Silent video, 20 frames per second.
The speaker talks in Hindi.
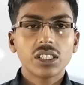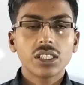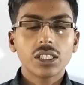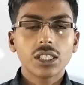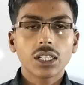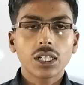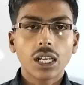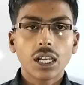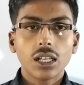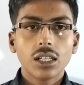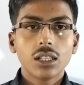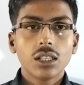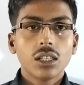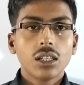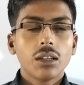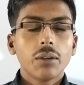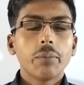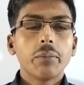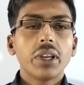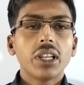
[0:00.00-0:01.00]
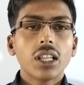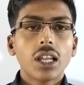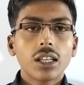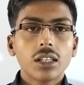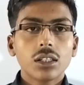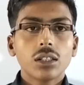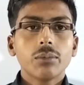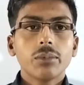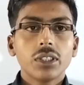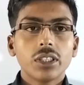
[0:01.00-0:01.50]
कीजिएगा बेल
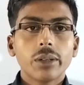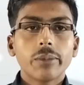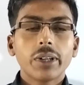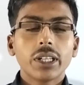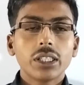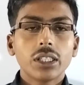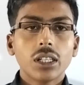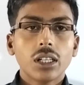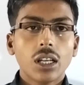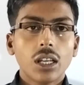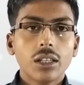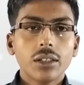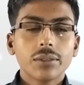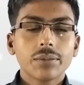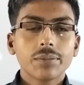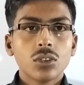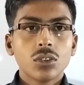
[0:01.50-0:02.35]
आइकन भी दबाइएगा